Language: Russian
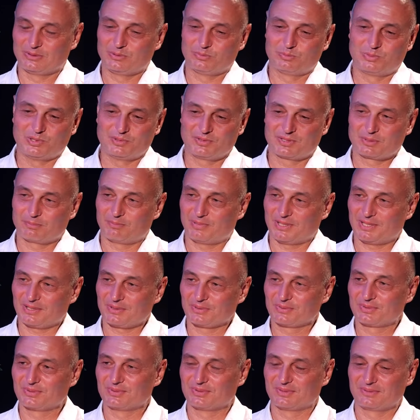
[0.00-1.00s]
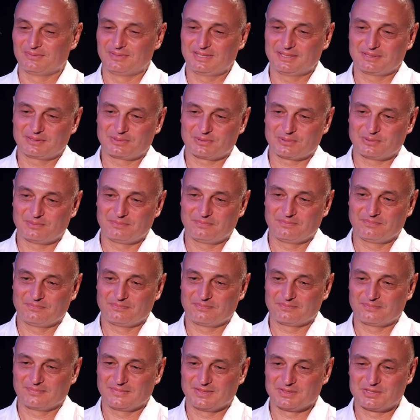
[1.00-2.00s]
любовь к парусу, к ветру.
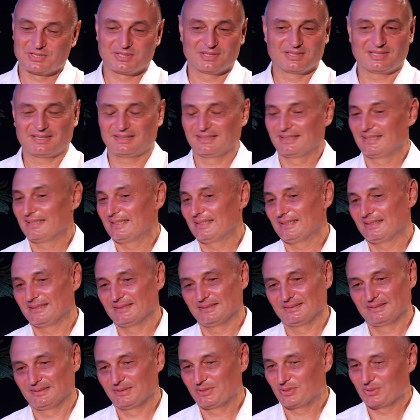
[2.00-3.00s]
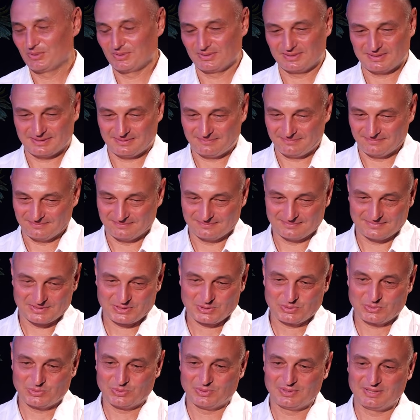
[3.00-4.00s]
Начинал я еще там
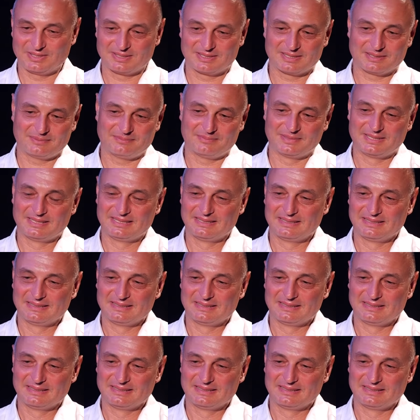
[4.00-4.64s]
школьником